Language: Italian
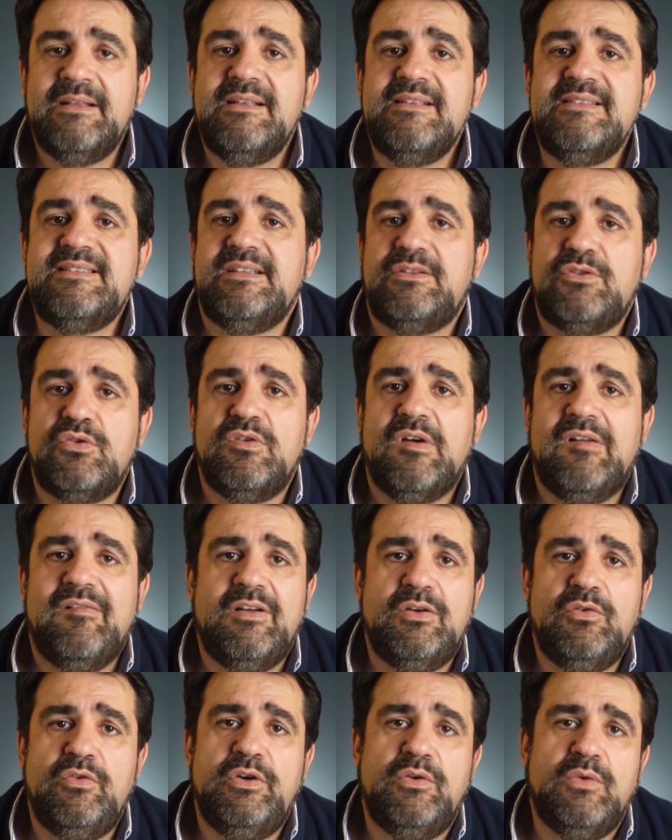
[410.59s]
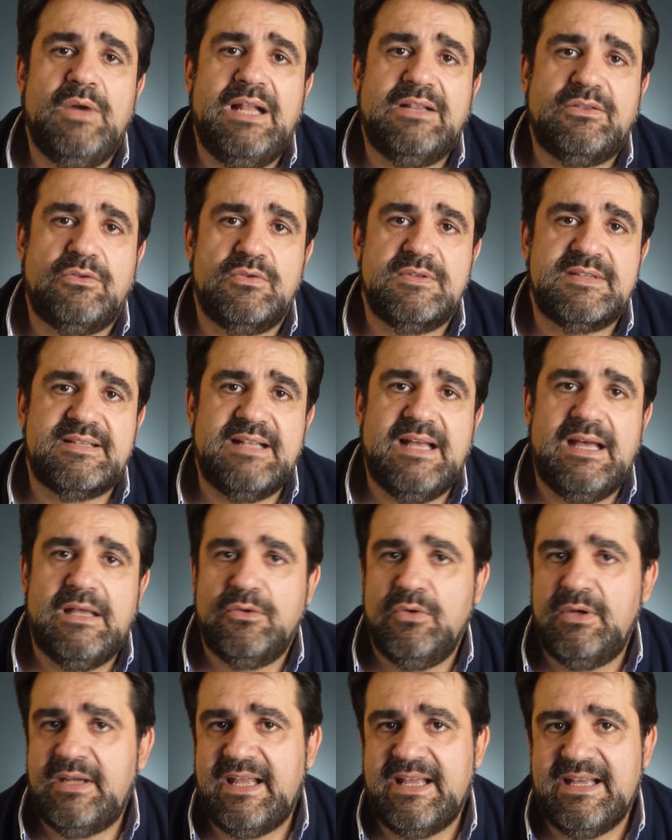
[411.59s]
si trovavano in un altro
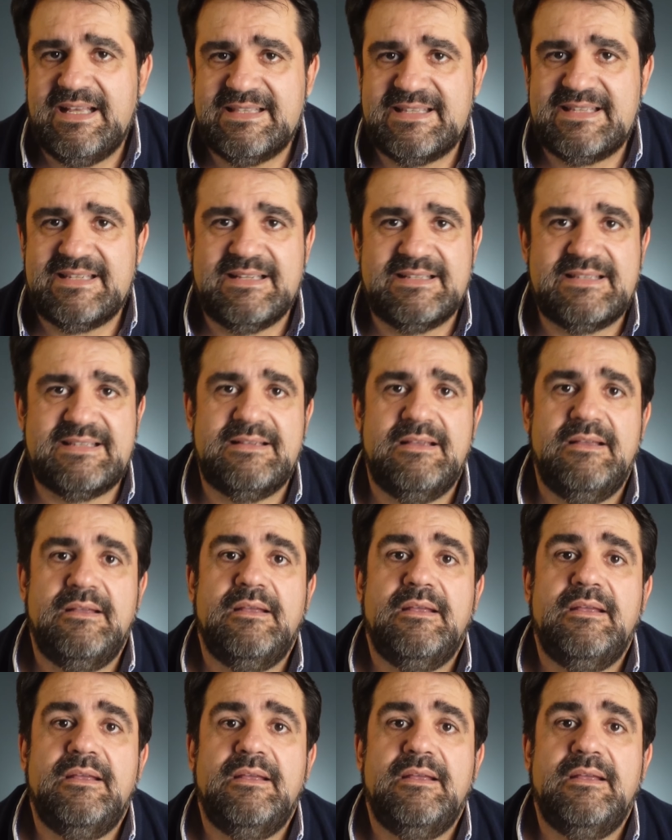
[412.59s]
stato, il Kansas,